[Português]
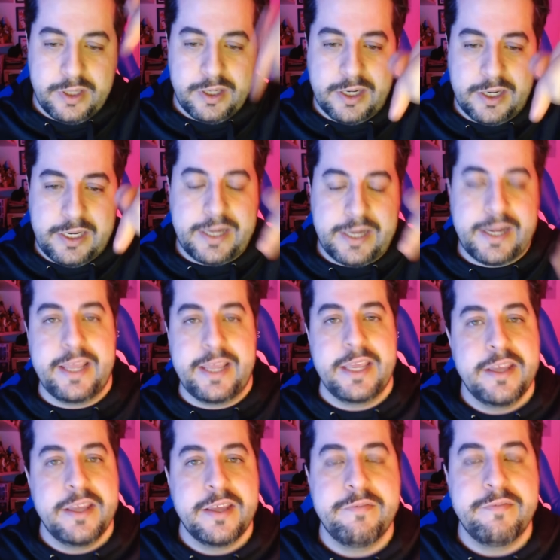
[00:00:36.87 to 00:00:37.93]
clica
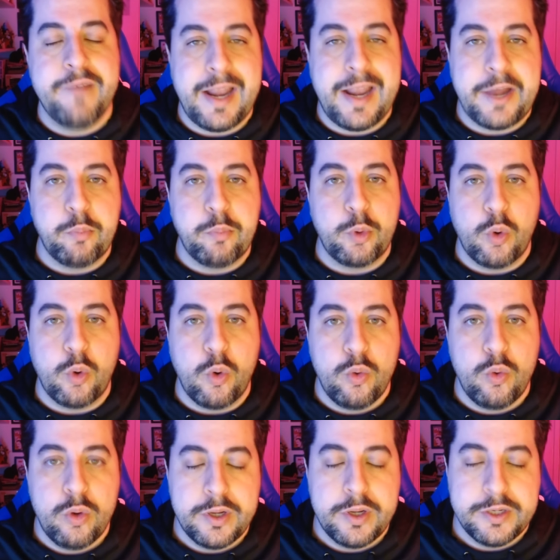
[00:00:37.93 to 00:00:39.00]
aí e vai lá no
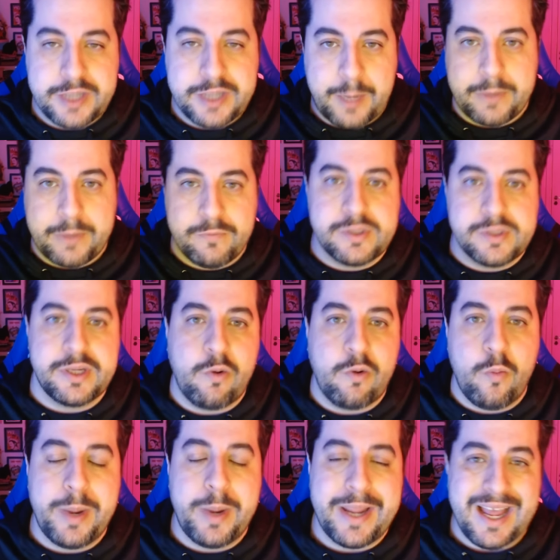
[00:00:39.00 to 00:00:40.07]
Pro já para você
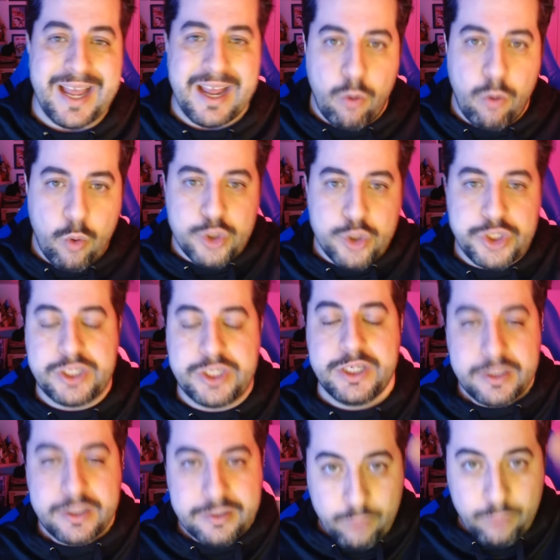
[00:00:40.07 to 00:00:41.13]
acompanhar
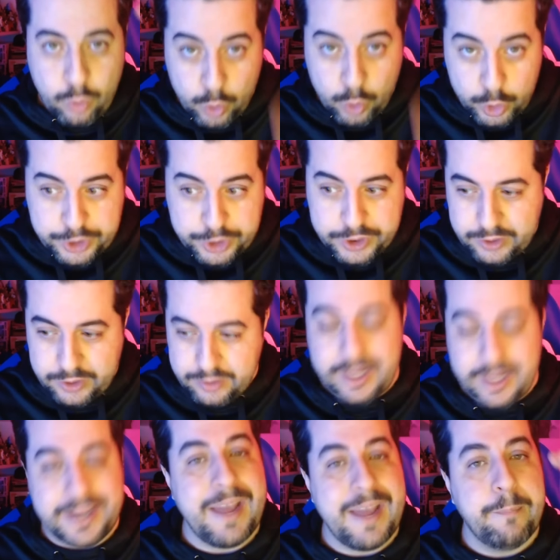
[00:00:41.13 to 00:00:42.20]
hoje, hoje,
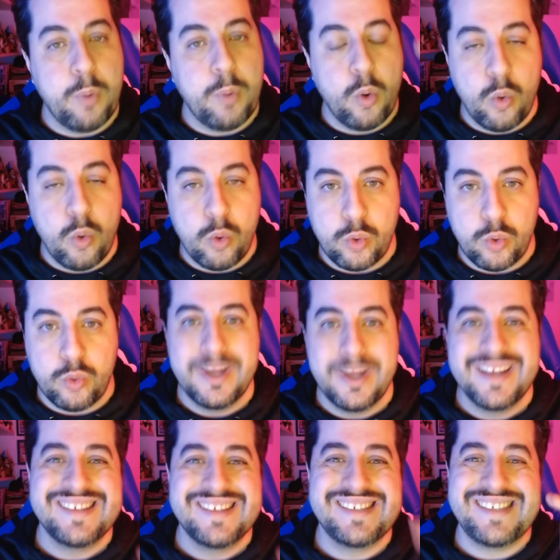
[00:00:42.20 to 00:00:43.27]
daqui a pouco,
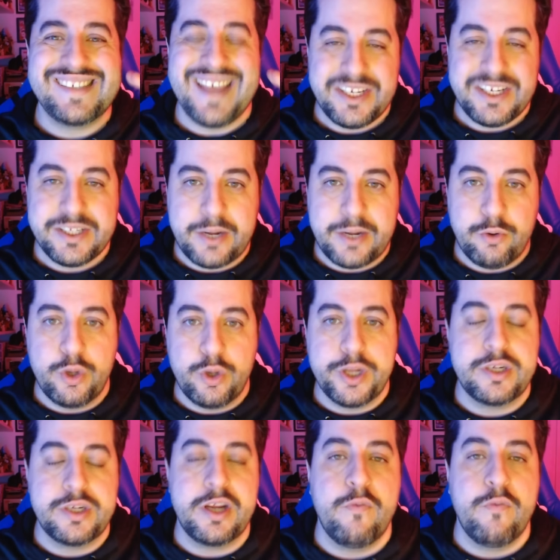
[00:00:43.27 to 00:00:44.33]
sete da
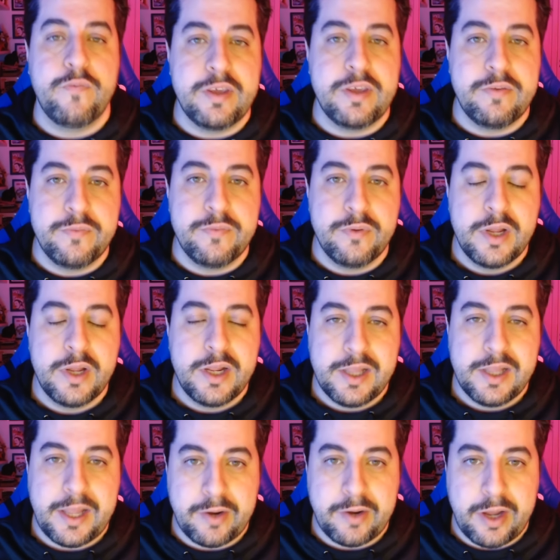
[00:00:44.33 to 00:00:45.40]
noite ao vivo
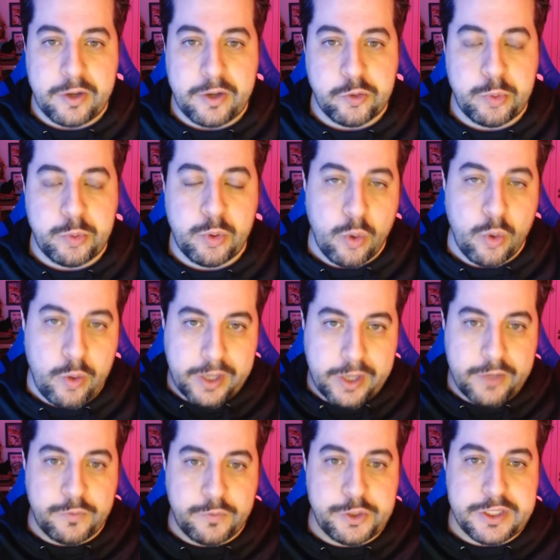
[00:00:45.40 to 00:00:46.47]
lá no canal do Pro Gol e aqui
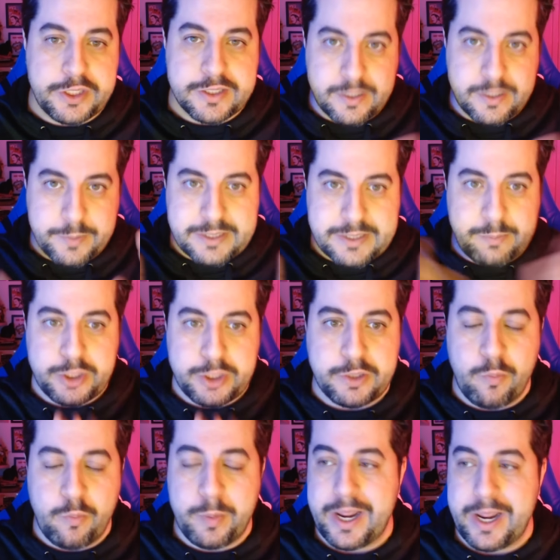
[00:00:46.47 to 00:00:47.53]
no Futirinhas também você pode
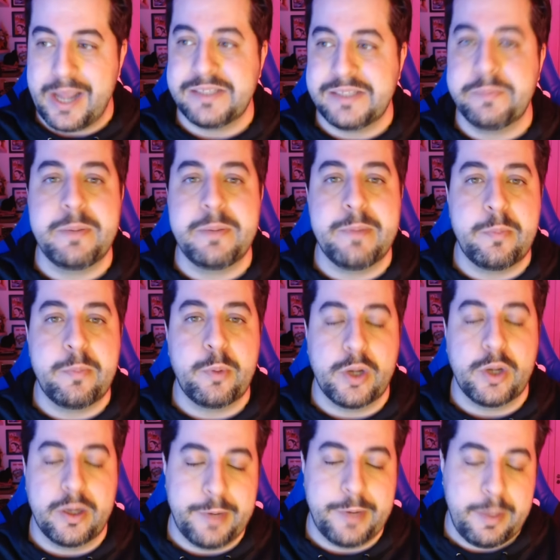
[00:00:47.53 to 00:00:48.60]
acompanhar esse primeiro
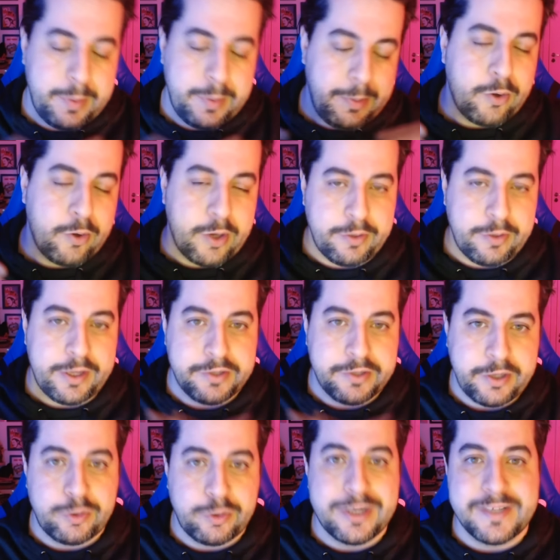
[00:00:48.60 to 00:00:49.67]
programa, né? Primeiro não, né? Já
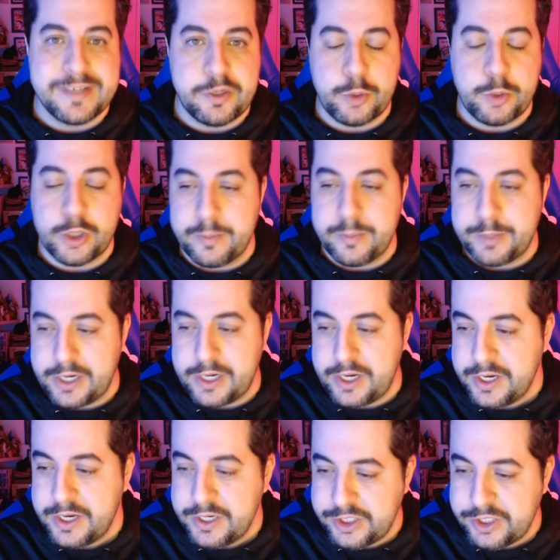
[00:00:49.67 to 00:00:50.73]
é o terceiro programa que
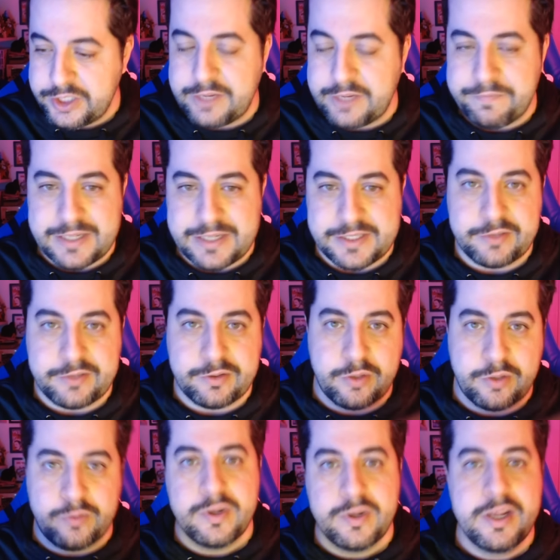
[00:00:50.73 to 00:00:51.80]
a gente tá fazendo.
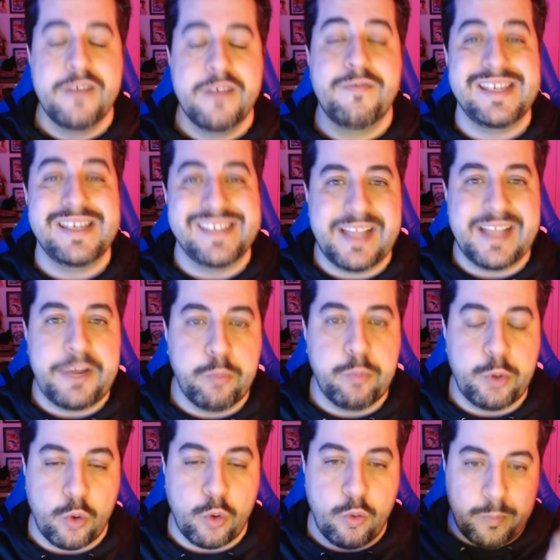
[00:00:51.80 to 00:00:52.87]
Então, vai ser lá no
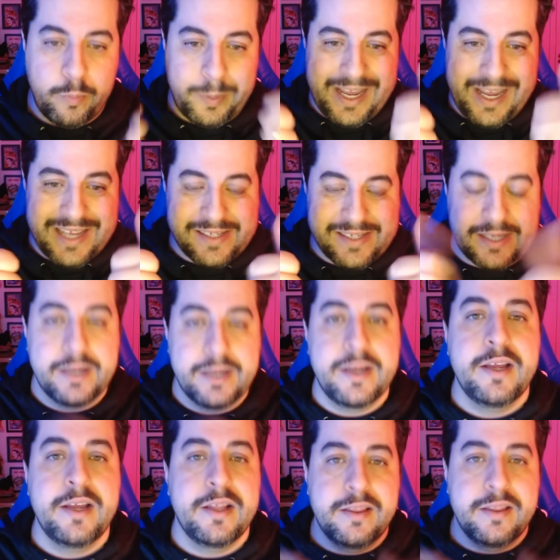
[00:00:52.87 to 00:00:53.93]
Pro Gol, beleza?
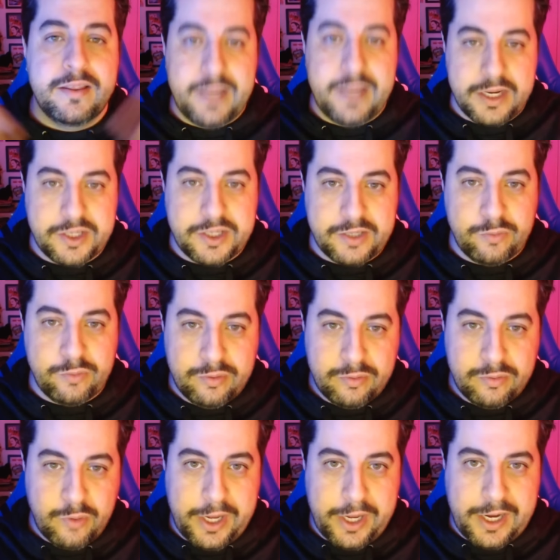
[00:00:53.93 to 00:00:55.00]
Deixando
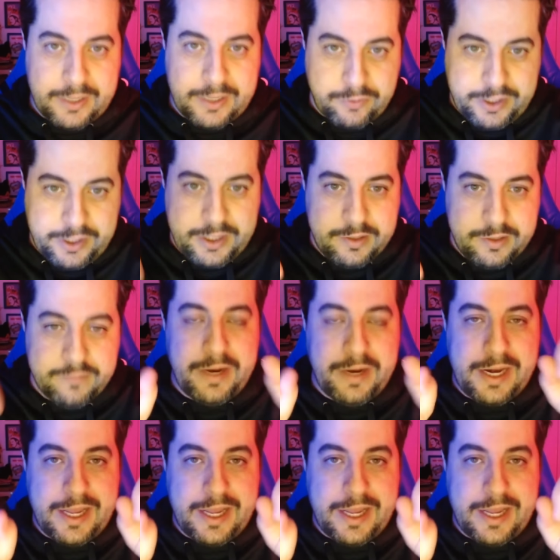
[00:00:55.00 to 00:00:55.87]
o recado aí, vai